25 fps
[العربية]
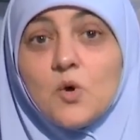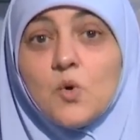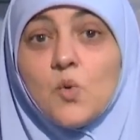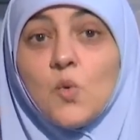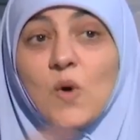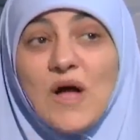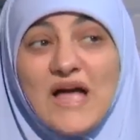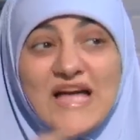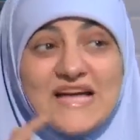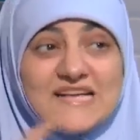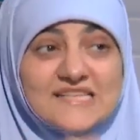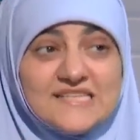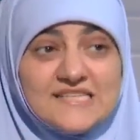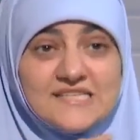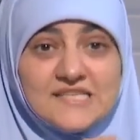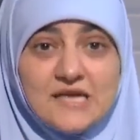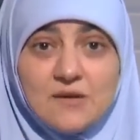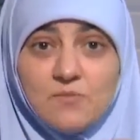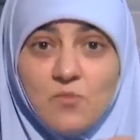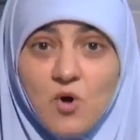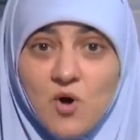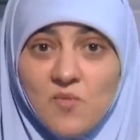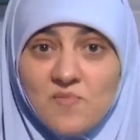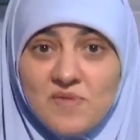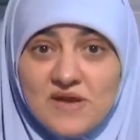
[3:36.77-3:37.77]
وعز
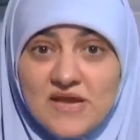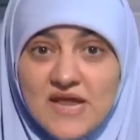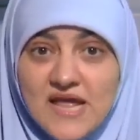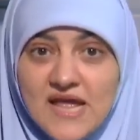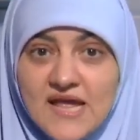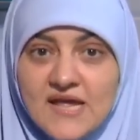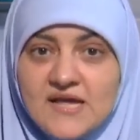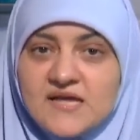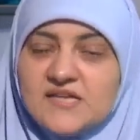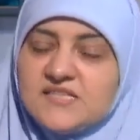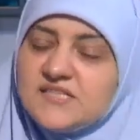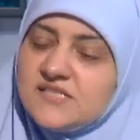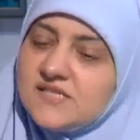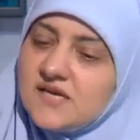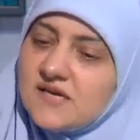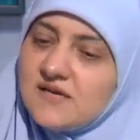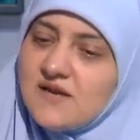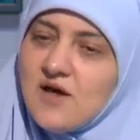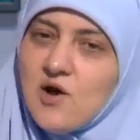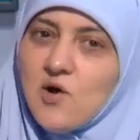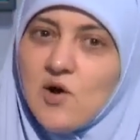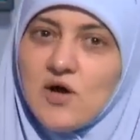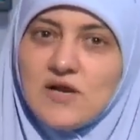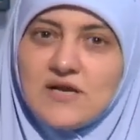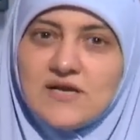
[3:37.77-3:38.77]
المؤمن ايه استغناؤه